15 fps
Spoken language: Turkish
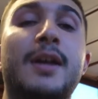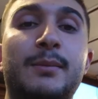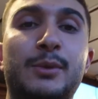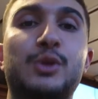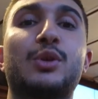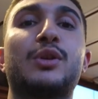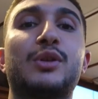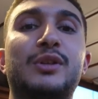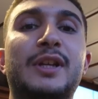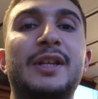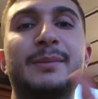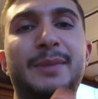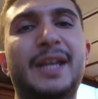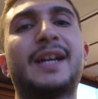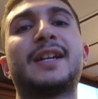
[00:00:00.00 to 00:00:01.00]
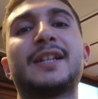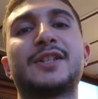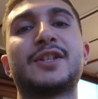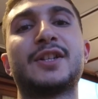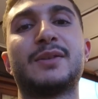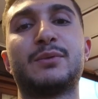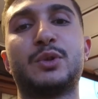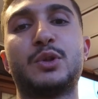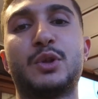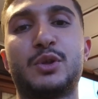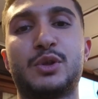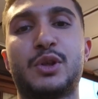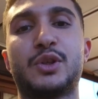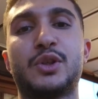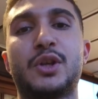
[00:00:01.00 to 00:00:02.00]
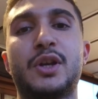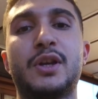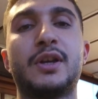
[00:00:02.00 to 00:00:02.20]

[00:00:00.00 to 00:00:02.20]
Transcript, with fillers: Bir soluklanayım tekrar açacağım videoyu söz.